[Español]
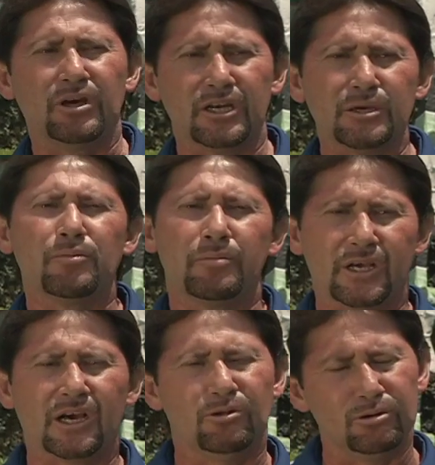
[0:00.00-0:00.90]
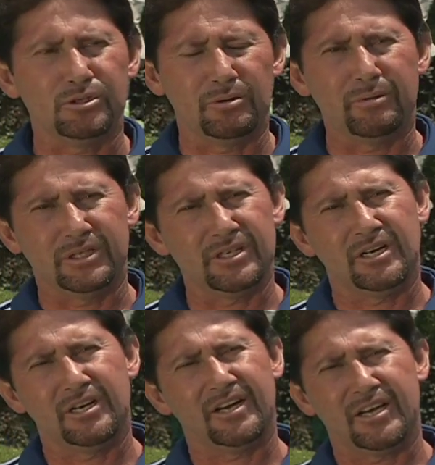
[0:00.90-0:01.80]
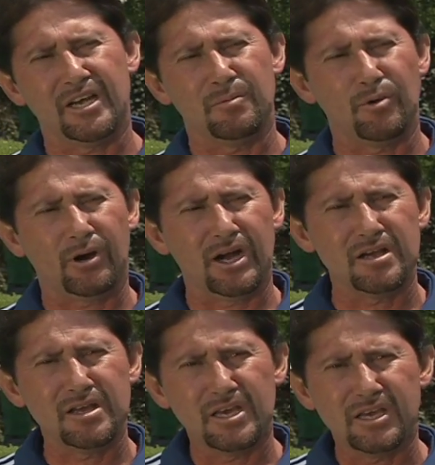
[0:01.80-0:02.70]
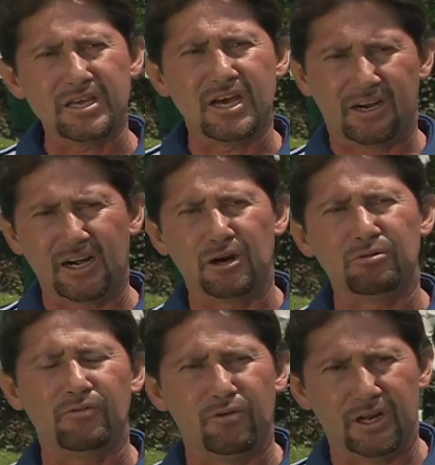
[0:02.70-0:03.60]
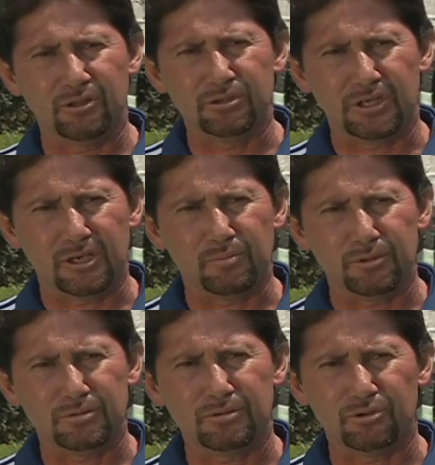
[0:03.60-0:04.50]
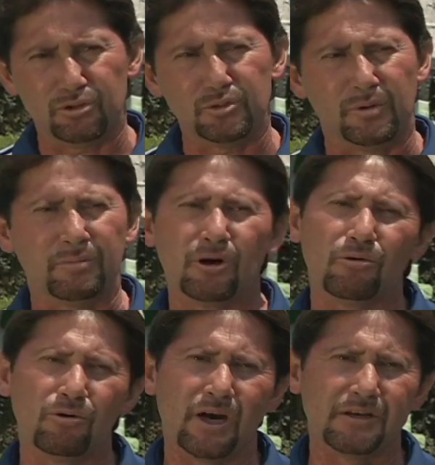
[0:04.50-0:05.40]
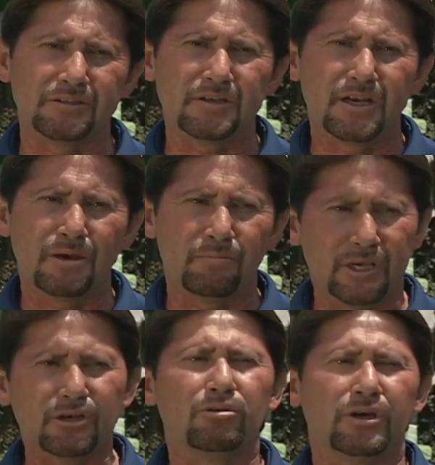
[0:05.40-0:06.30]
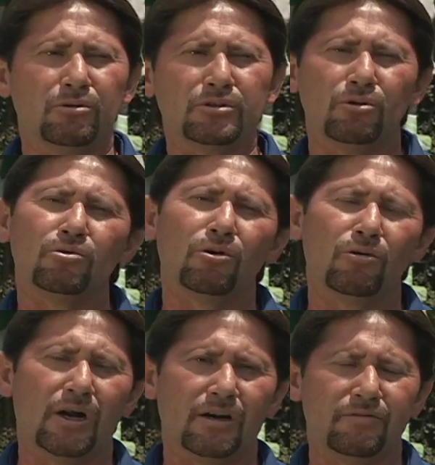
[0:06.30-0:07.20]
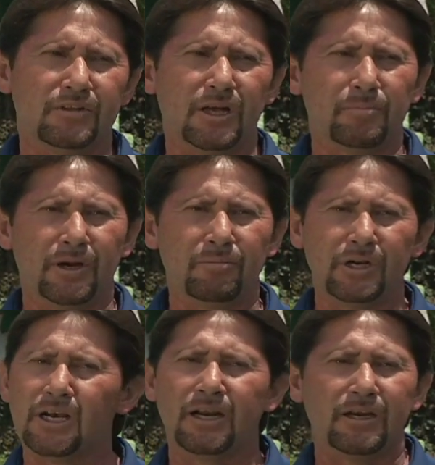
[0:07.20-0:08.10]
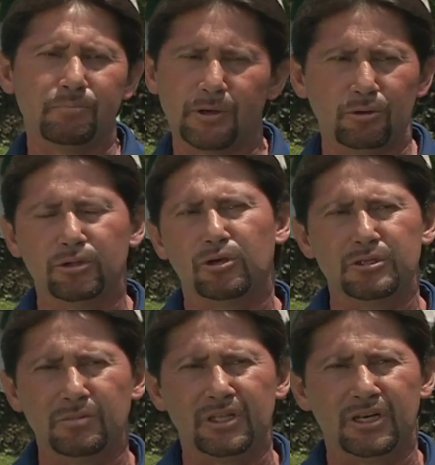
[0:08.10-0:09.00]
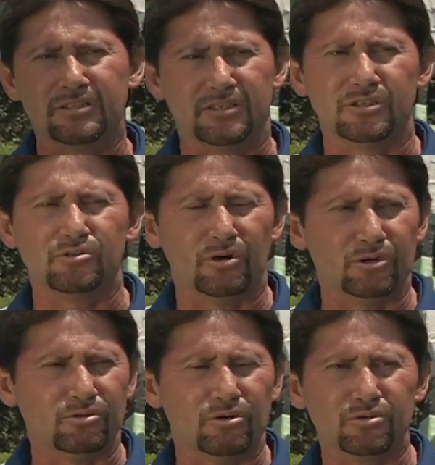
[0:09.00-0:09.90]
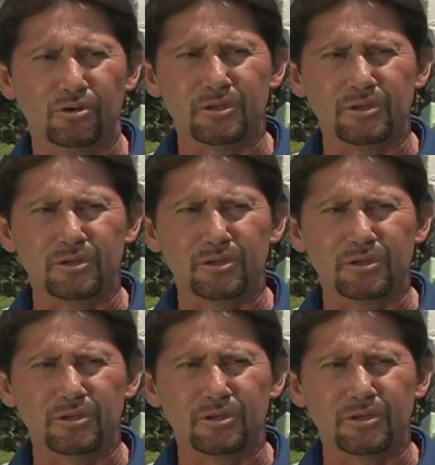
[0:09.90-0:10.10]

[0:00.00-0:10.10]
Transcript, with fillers: que el equipo mexicano los iba a vencer en aquella época y arreglaron que fueran dos equipos, los dos primeros lugares. México quedó en segundo lugar en la final panamericana, pero de todas maneras accesó a los Juegos